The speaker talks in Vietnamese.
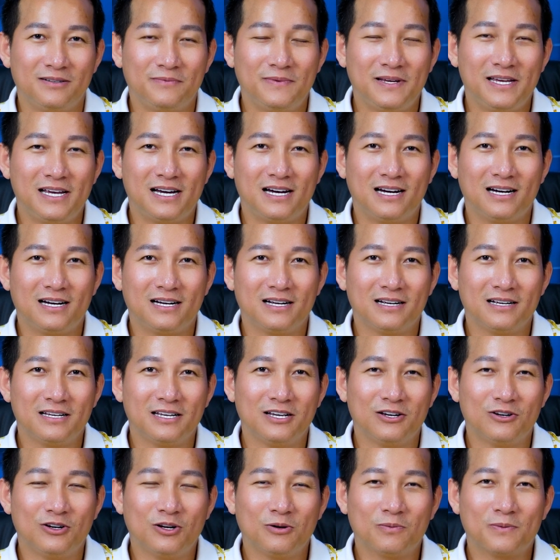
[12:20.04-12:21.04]
bây giờ
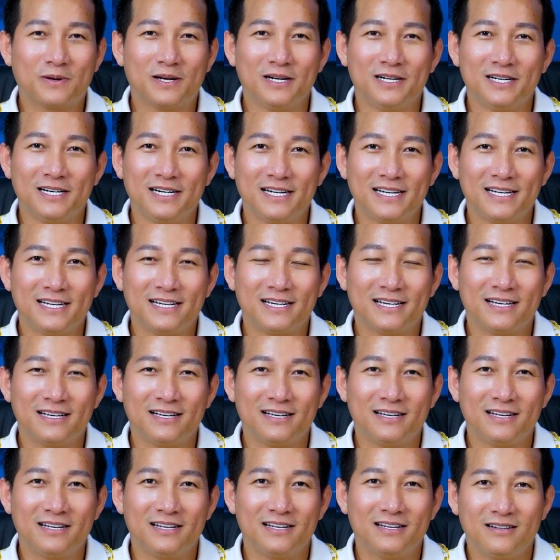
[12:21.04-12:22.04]
nhiều lúc cười
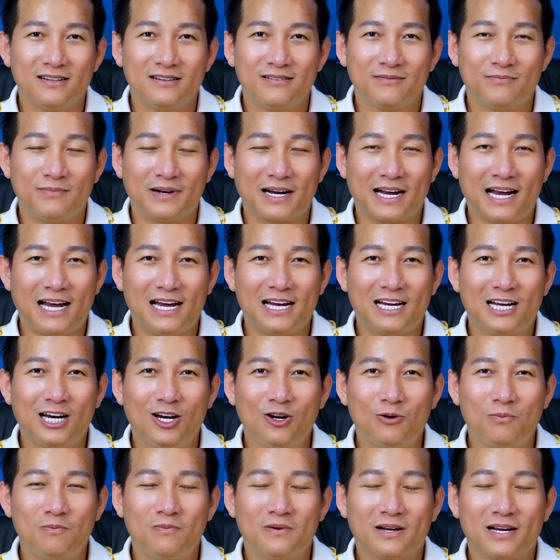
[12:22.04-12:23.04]
mà ngay
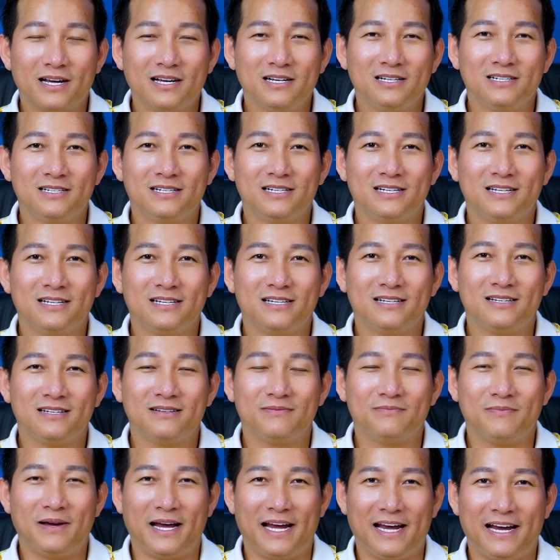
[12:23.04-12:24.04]
cái lúc mà cái người
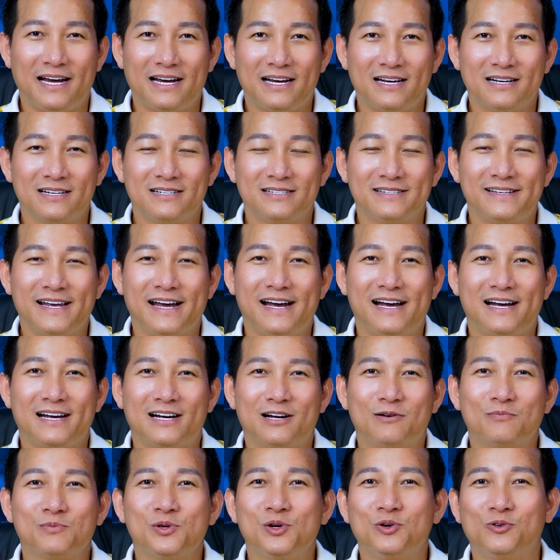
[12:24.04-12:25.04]
mẹ người cha
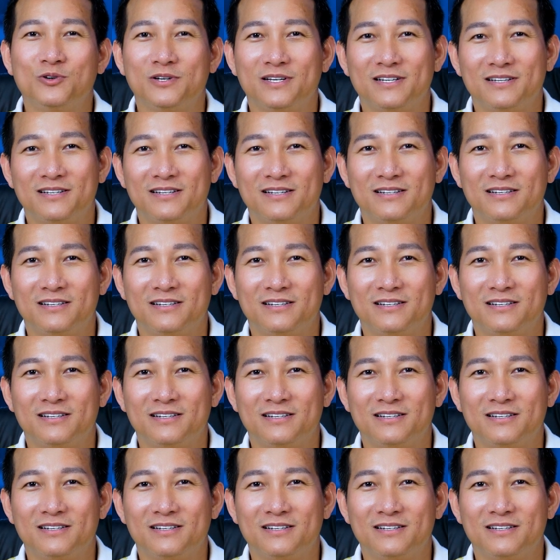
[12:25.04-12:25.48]
không vui